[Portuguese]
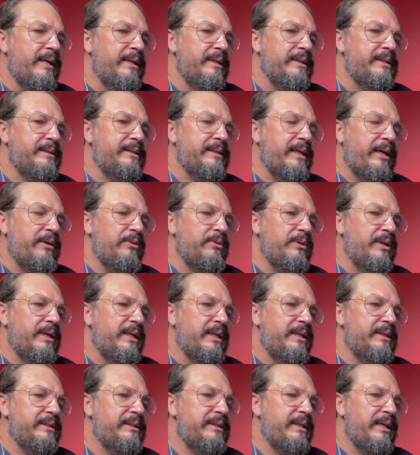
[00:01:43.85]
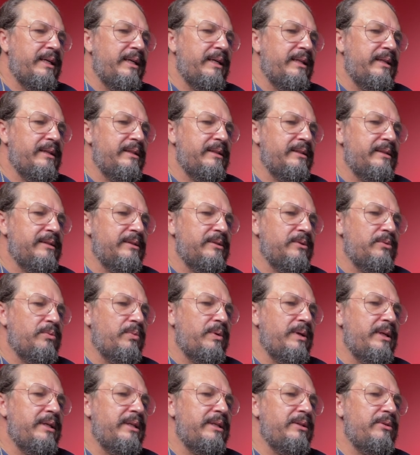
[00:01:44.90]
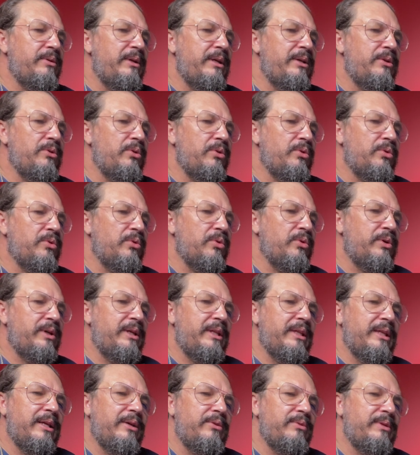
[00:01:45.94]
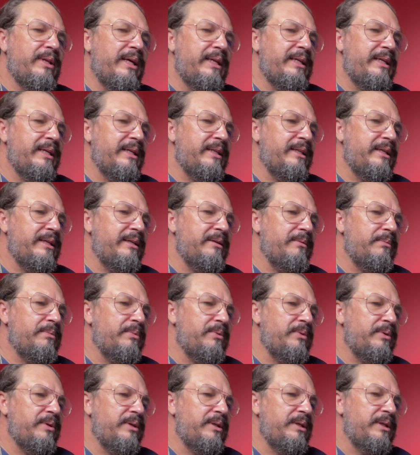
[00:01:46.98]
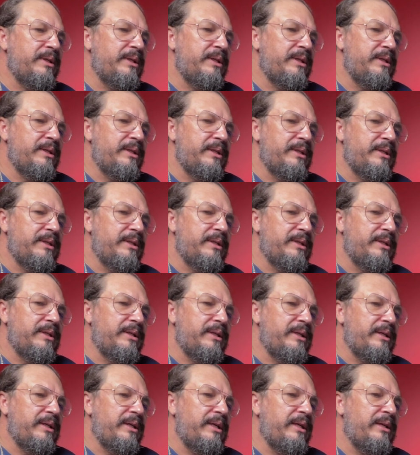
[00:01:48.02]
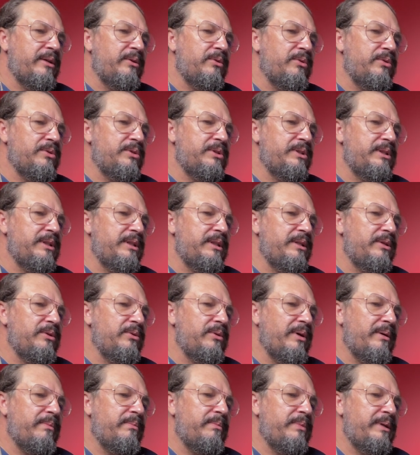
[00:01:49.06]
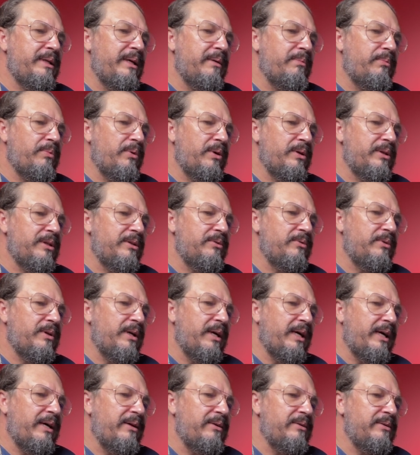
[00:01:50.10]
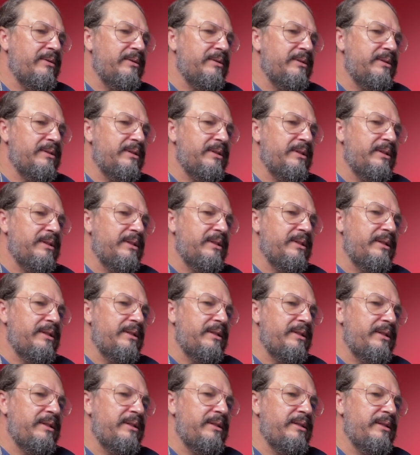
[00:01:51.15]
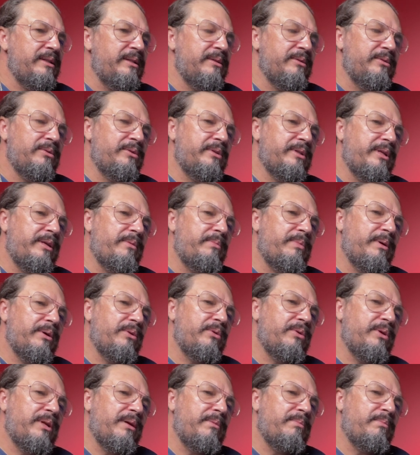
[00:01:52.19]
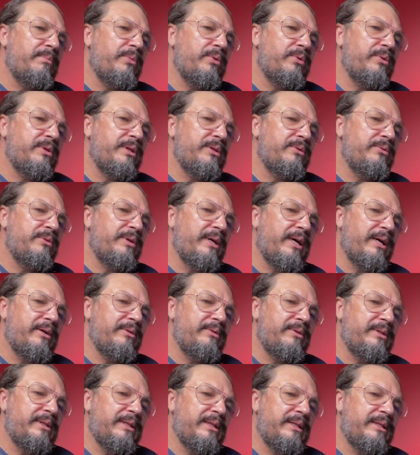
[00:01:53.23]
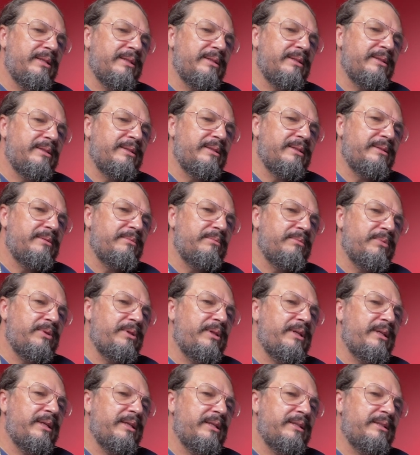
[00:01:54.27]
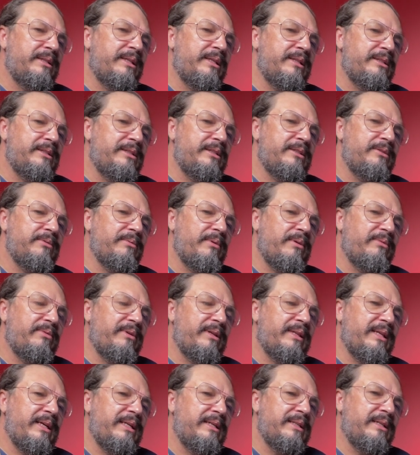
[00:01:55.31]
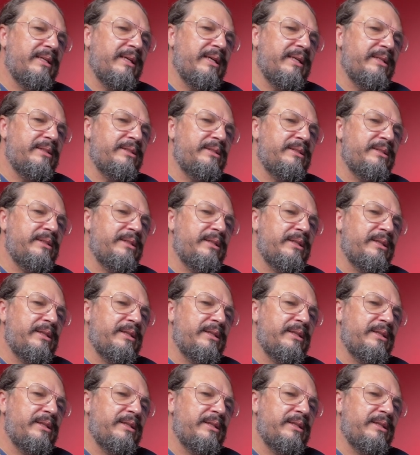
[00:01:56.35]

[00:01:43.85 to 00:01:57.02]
Saiu da cancela, quando ele notou que não daria tempo, ele conseguiu abrir a porta do carro e o trem pegou na ponta do carro dele. Poderia ter sido uma fatalidade.